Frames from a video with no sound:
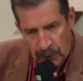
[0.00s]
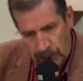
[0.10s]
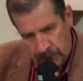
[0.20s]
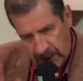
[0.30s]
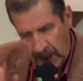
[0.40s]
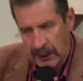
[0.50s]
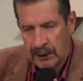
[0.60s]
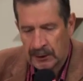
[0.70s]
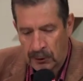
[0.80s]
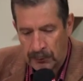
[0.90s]
como quiera,
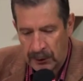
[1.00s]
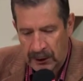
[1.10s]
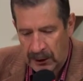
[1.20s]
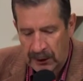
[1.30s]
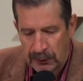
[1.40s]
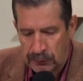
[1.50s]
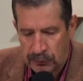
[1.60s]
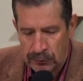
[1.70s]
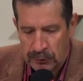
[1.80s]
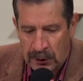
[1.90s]
como quiera que no
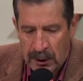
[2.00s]
son